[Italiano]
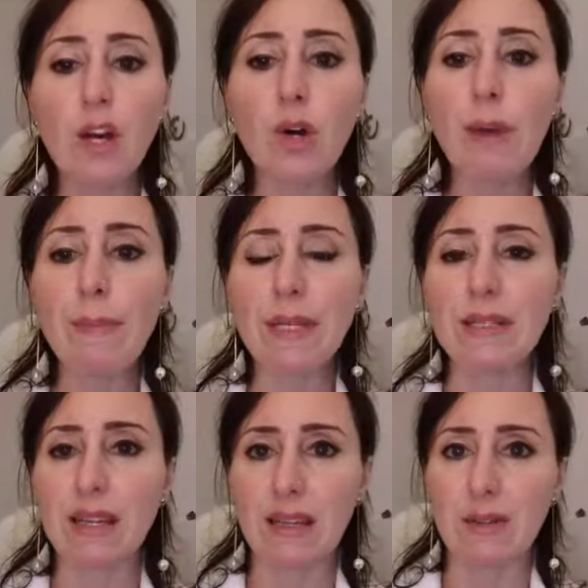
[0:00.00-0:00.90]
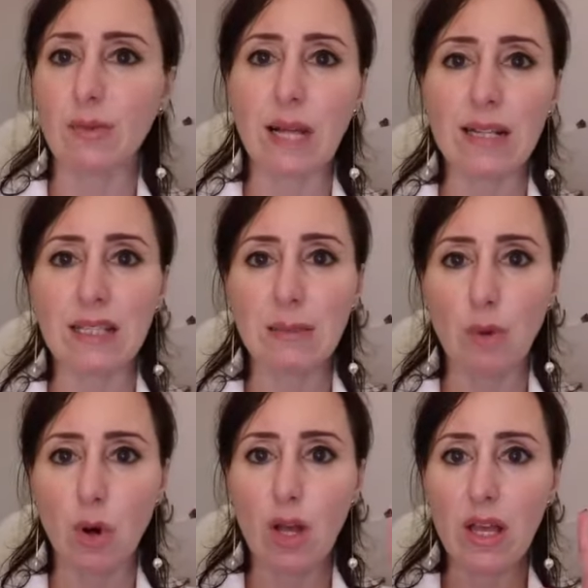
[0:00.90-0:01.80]
Com'è per te? Un
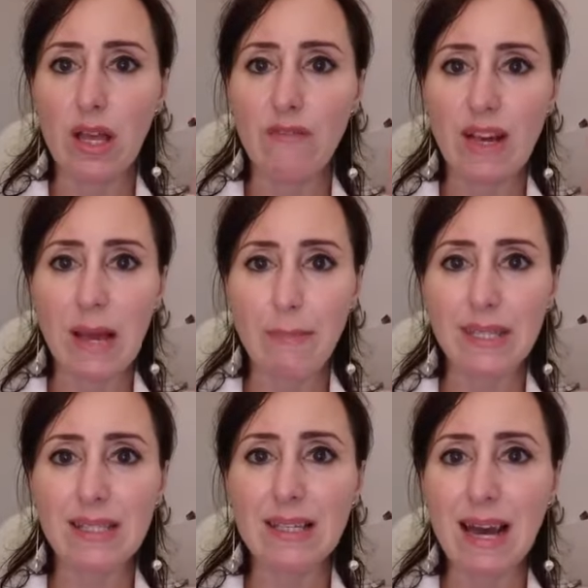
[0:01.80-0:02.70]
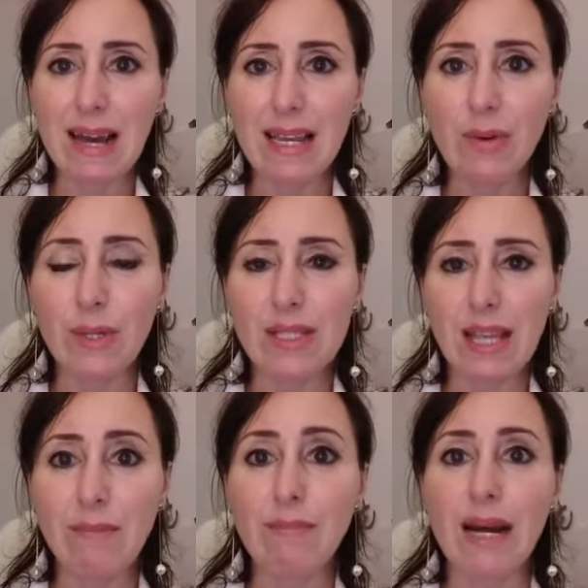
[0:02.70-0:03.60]
attimo vai a pescare
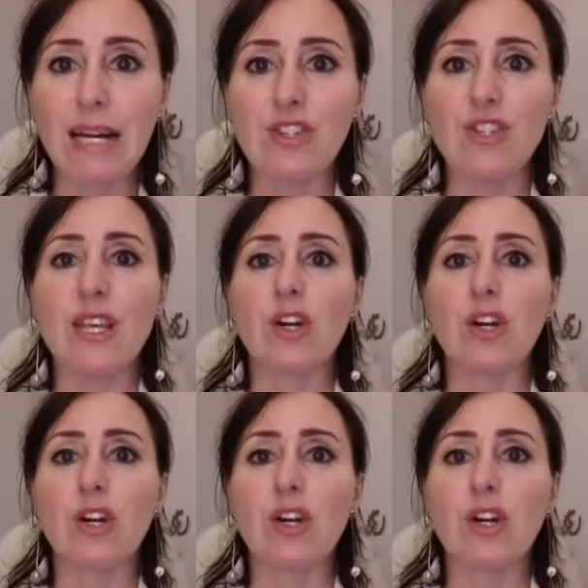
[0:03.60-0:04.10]
questa immagine,